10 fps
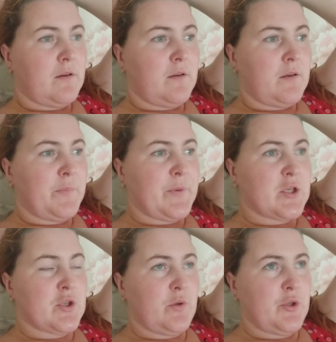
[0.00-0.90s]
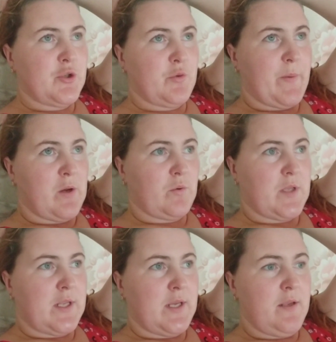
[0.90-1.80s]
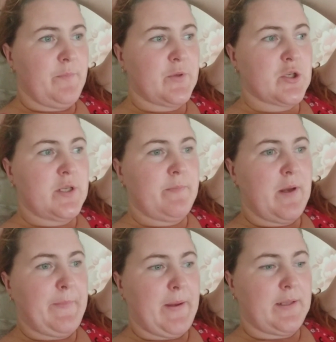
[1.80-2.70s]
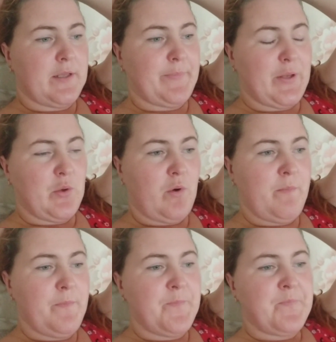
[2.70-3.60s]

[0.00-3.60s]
А, прошло еще пару дней, пришли мы опять на прием.